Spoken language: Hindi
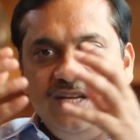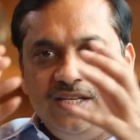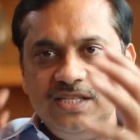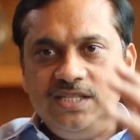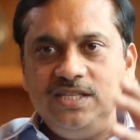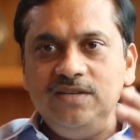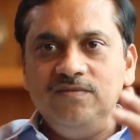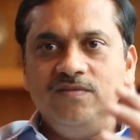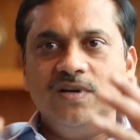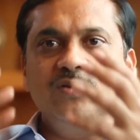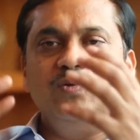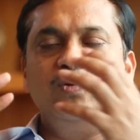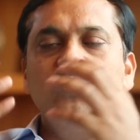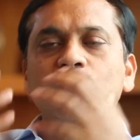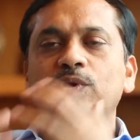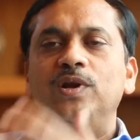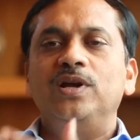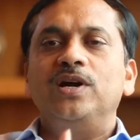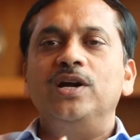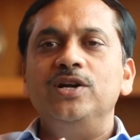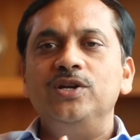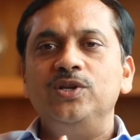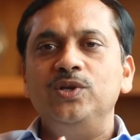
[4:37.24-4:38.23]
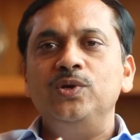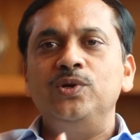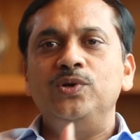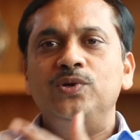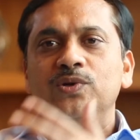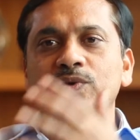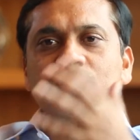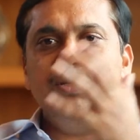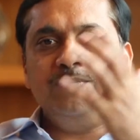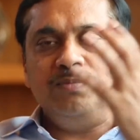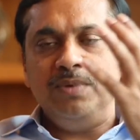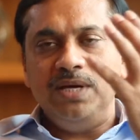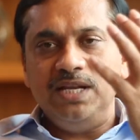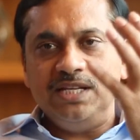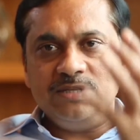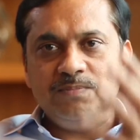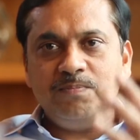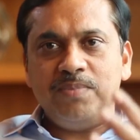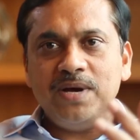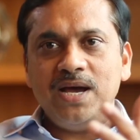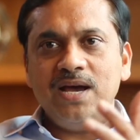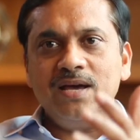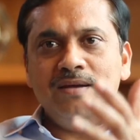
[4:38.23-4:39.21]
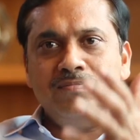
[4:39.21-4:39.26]
शी इज द वन हु विल कंटिन्यू टू
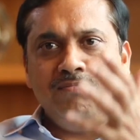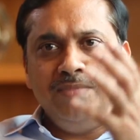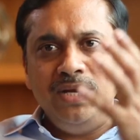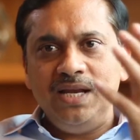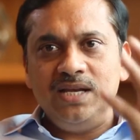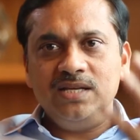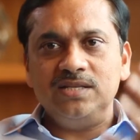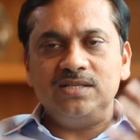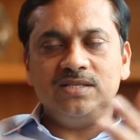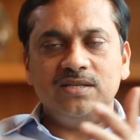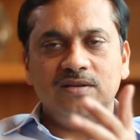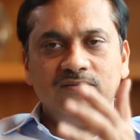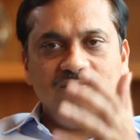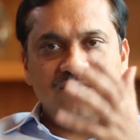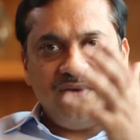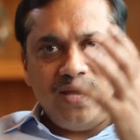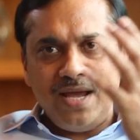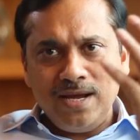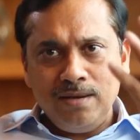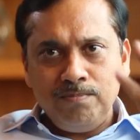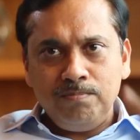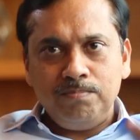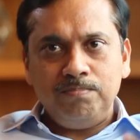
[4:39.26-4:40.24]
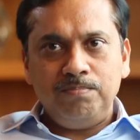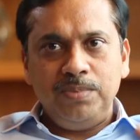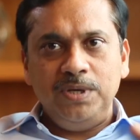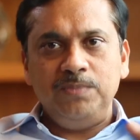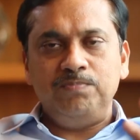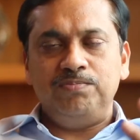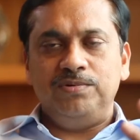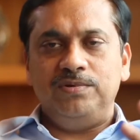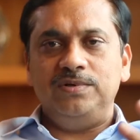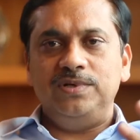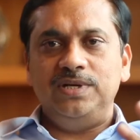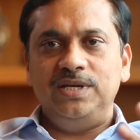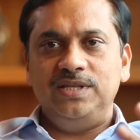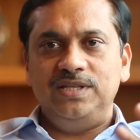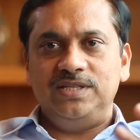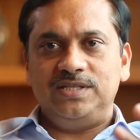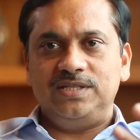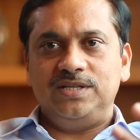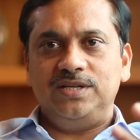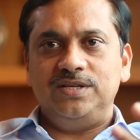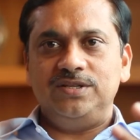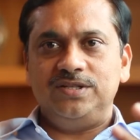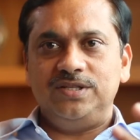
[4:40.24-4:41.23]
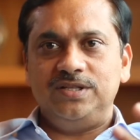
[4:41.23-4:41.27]
इंस्पायर मिलियंस ऑफ यंग पीपल इन
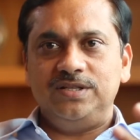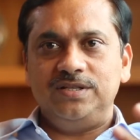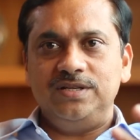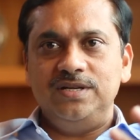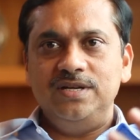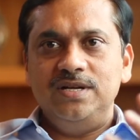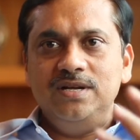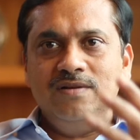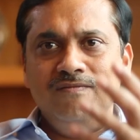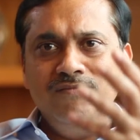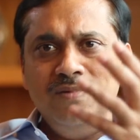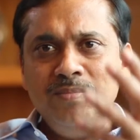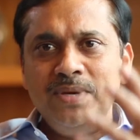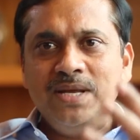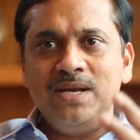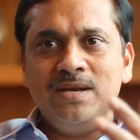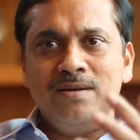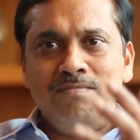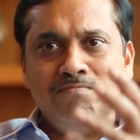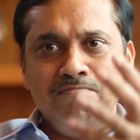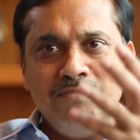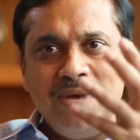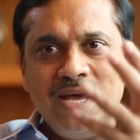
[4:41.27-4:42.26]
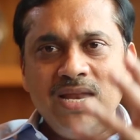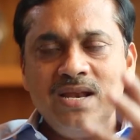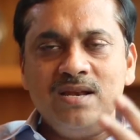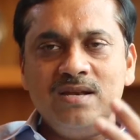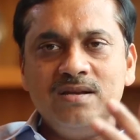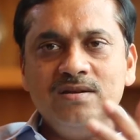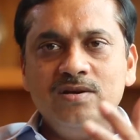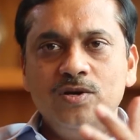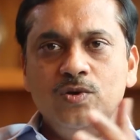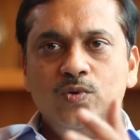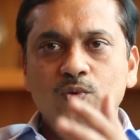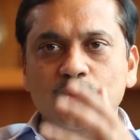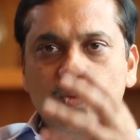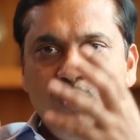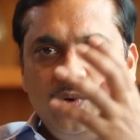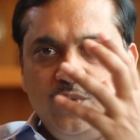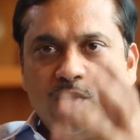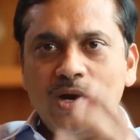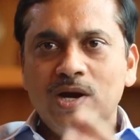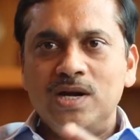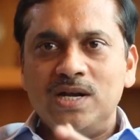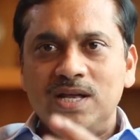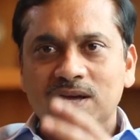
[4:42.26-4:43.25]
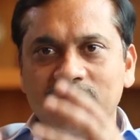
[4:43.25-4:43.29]
दिस कंट्री वुमेन मेन हु
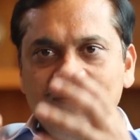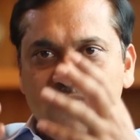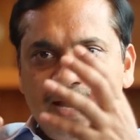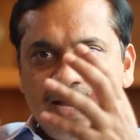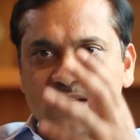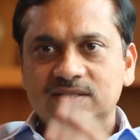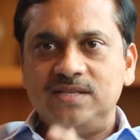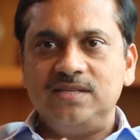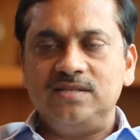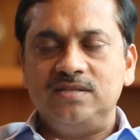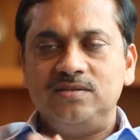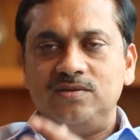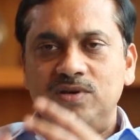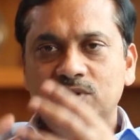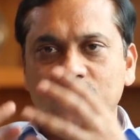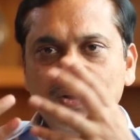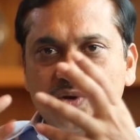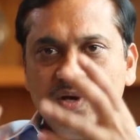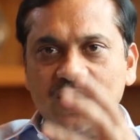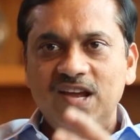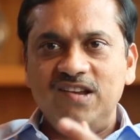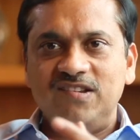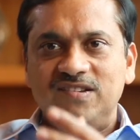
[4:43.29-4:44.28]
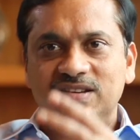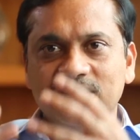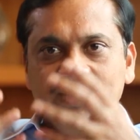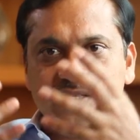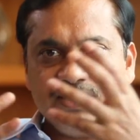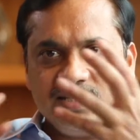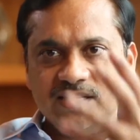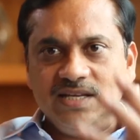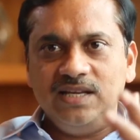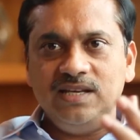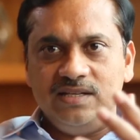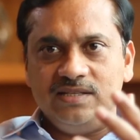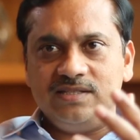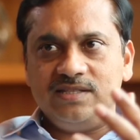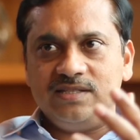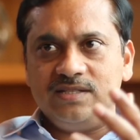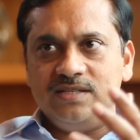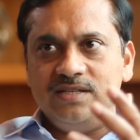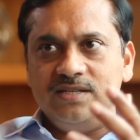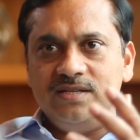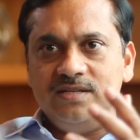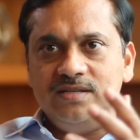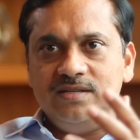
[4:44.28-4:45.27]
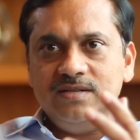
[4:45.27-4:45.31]
डू नॉट हैव एक्सेस टू एजुकेशन स्किल्स
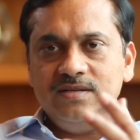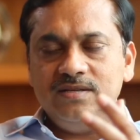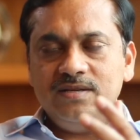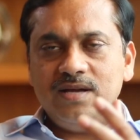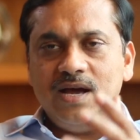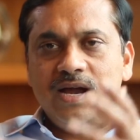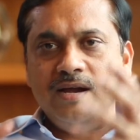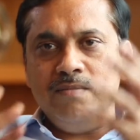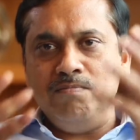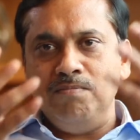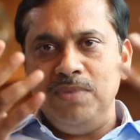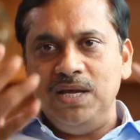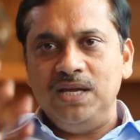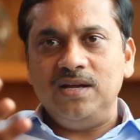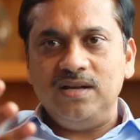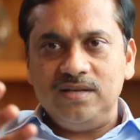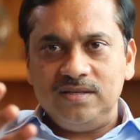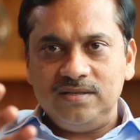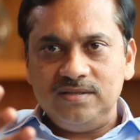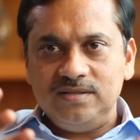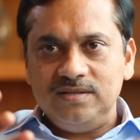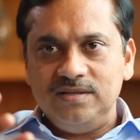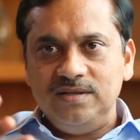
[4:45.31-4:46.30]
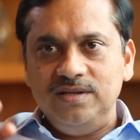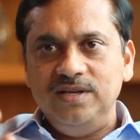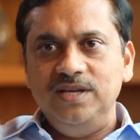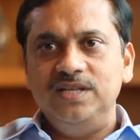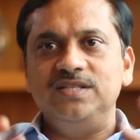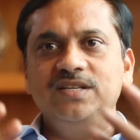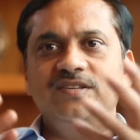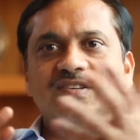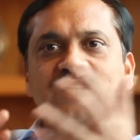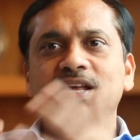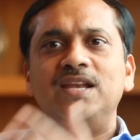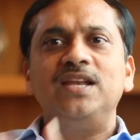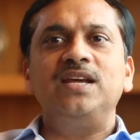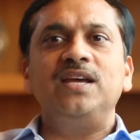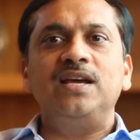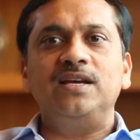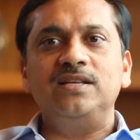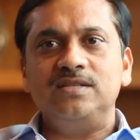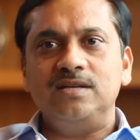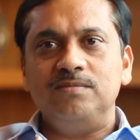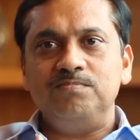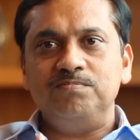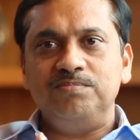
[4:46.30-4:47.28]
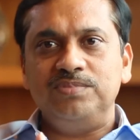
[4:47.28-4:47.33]
एंड मीना इज अ शाइनिंग
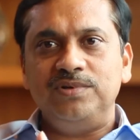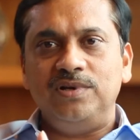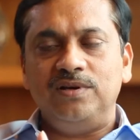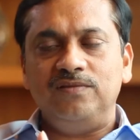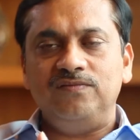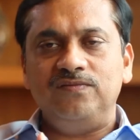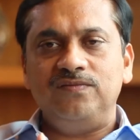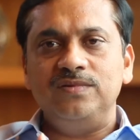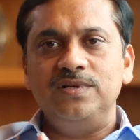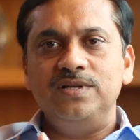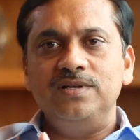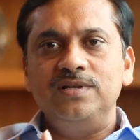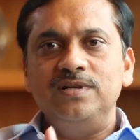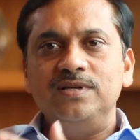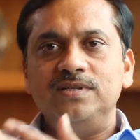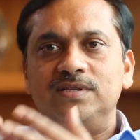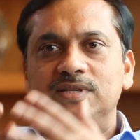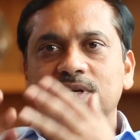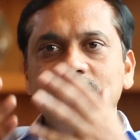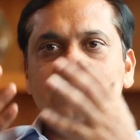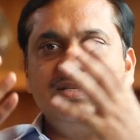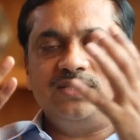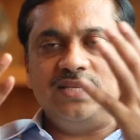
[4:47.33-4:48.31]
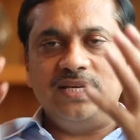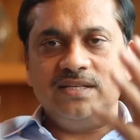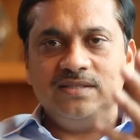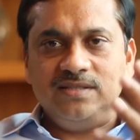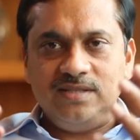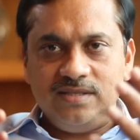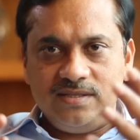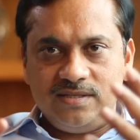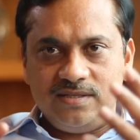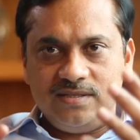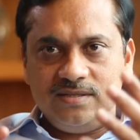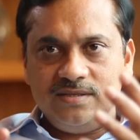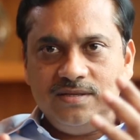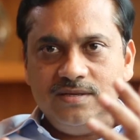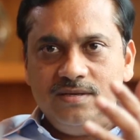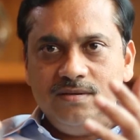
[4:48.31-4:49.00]
एग्जांपल ऑफ सच सक्सेस